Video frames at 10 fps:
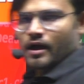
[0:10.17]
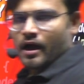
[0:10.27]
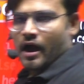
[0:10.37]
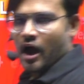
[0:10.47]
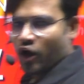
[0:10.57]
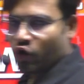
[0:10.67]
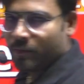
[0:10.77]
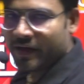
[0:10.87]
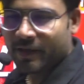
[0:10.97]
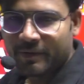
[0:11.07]
हेलो
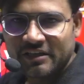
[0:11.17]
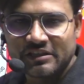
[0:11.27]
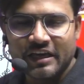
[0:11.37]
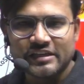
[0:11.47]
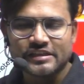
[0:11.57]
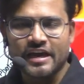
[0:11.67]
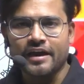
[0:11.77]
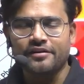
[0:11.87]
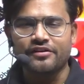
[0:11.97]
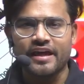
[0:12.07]
मेरे देश के
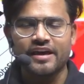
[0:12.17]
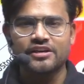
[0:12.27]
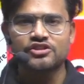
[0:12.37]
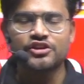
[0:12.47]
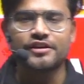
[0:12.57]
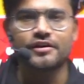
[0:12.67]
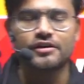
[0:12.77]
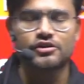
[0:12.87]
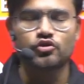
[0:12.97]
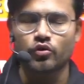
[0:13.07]
नए इंजीनियर्स
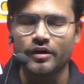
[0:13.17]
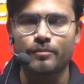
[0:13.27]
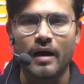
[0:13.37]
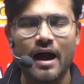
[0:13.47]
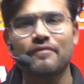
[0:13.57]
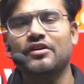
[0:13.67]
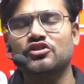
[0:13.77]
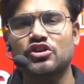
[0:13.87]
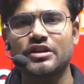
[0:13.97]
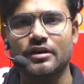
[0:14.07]
जो कि भावी
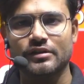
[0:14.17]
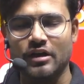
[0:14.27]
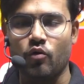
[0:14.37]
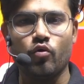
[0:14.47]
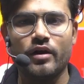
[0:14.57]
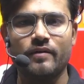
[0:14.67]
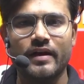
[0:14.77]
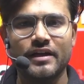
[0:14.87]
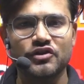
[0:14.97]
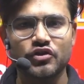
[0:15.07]
इंजीनियर्स हैं होने वाले
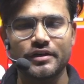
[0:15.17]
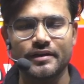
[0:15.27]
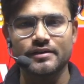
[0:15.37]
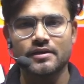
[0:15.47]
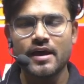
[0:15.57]
इंजीनियर्स